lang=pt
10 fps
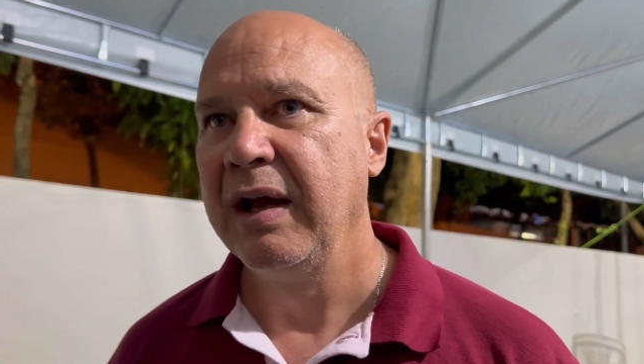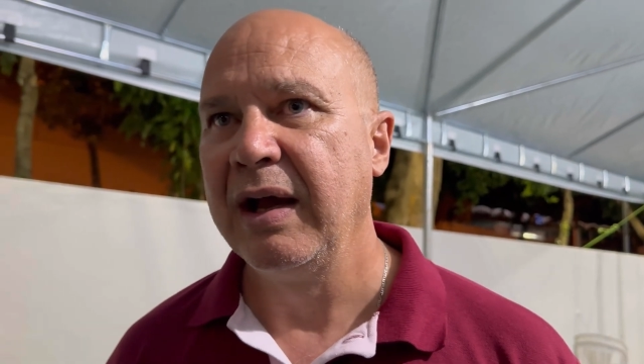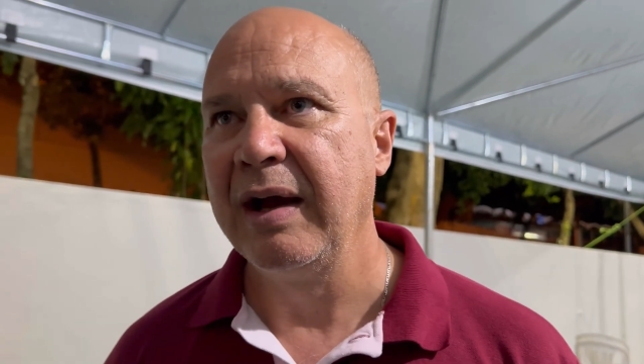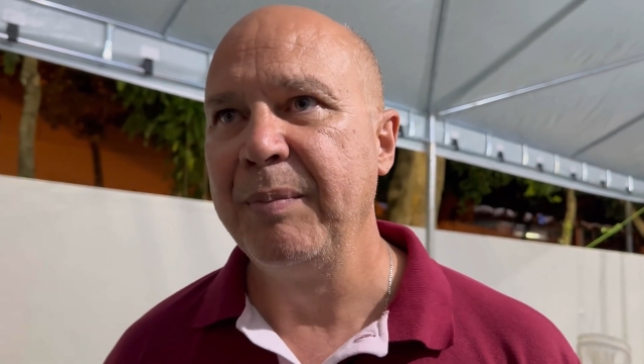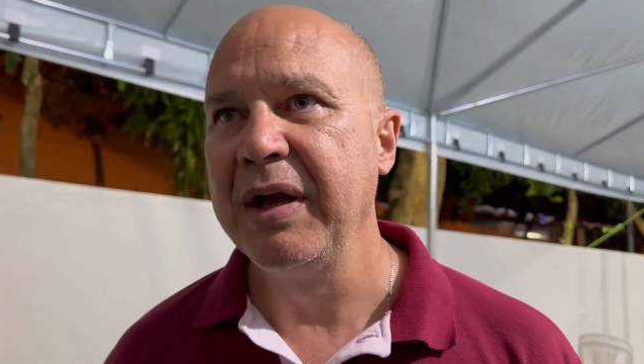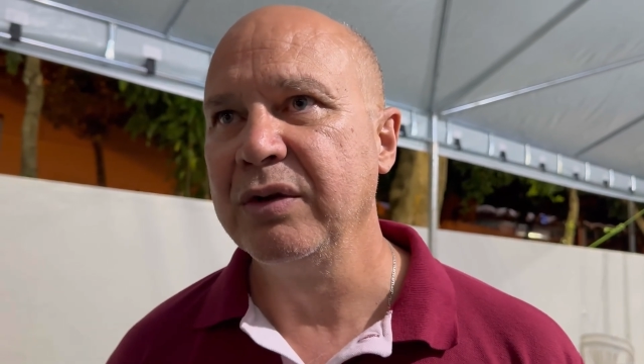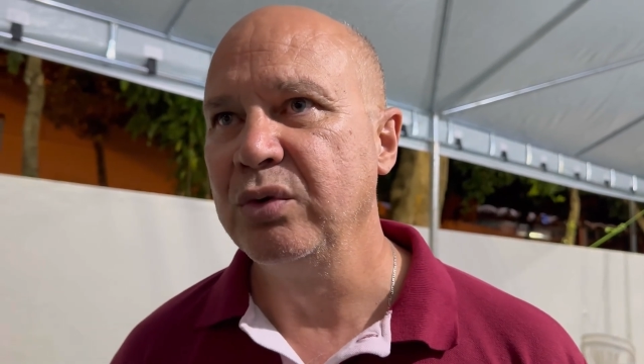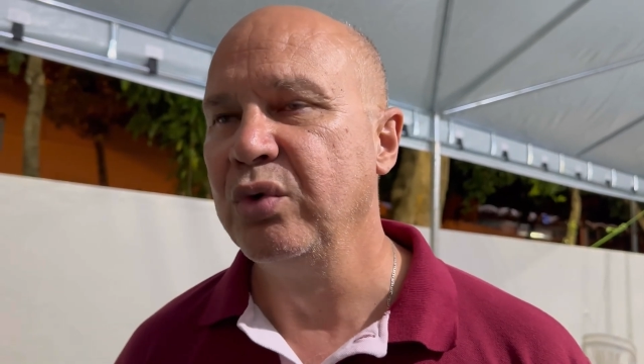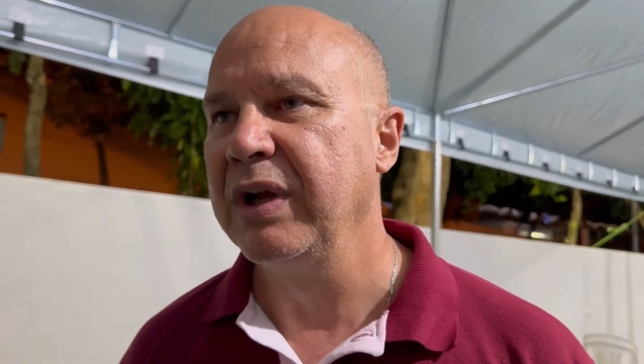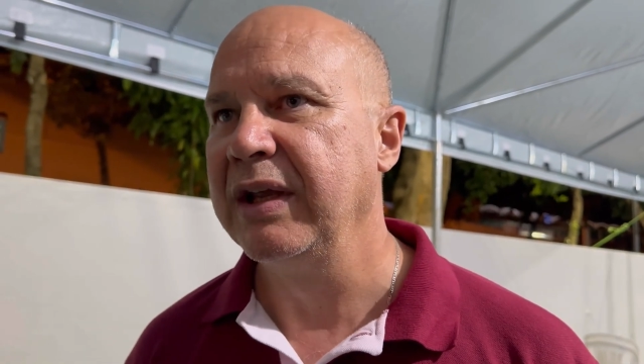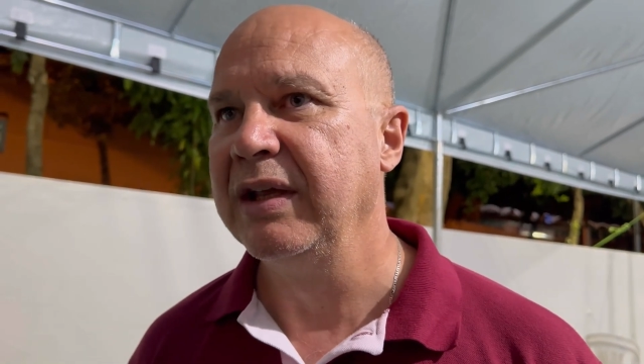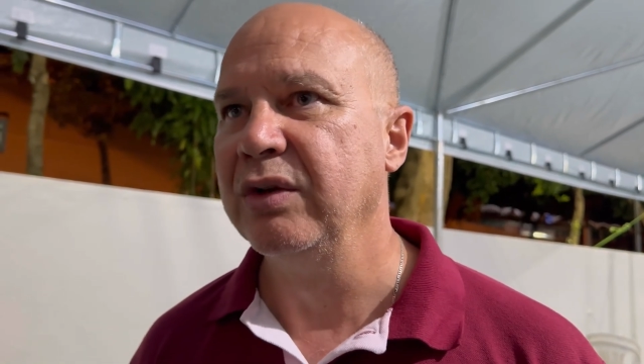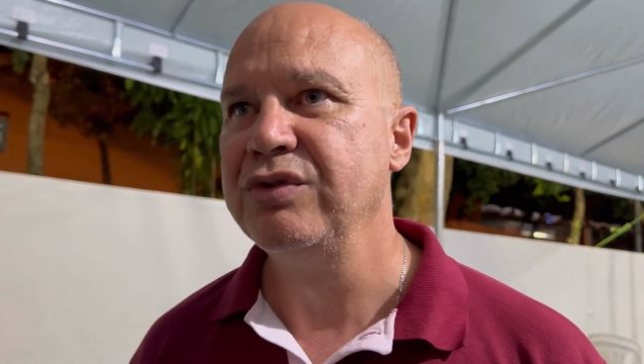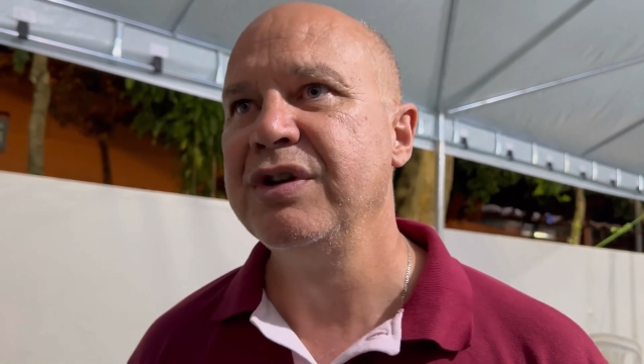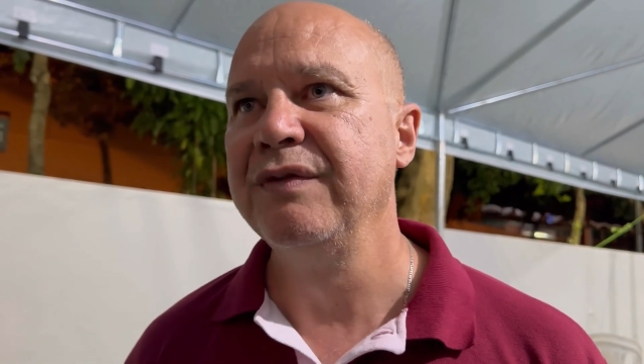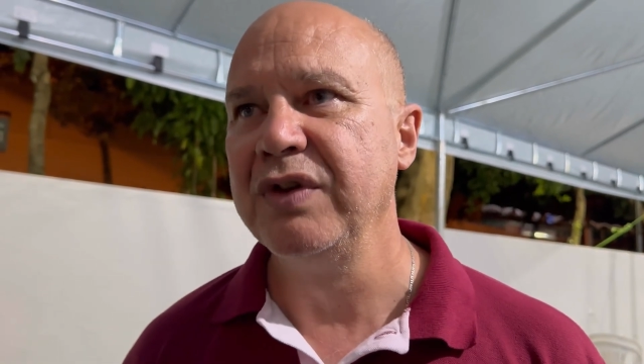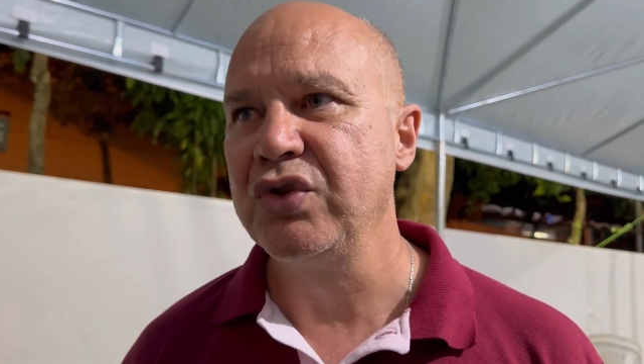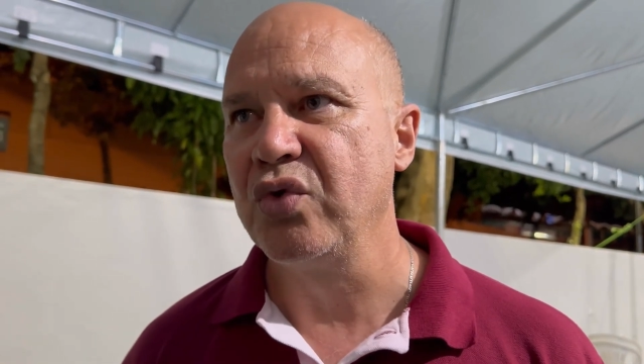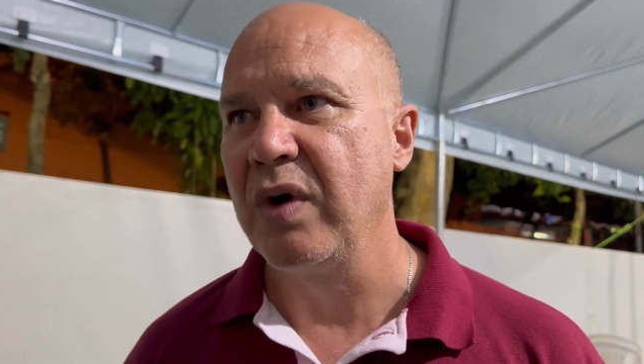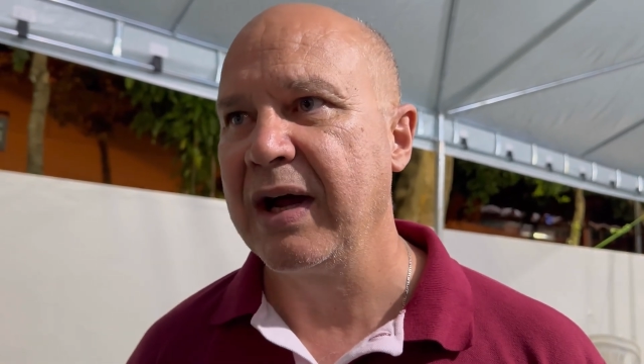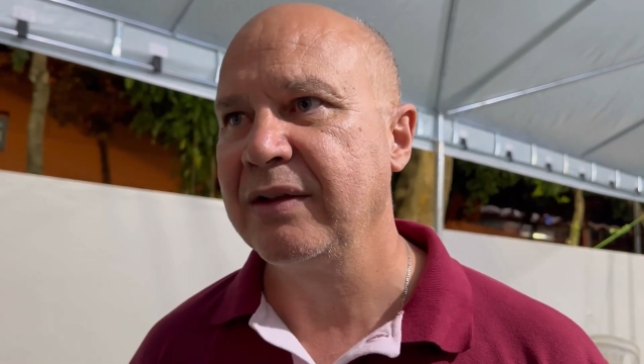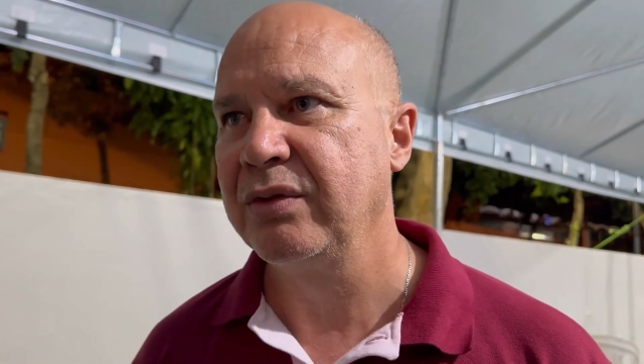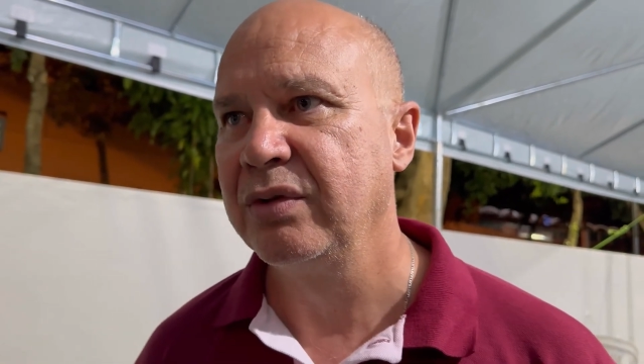A abertura aqui no dia 24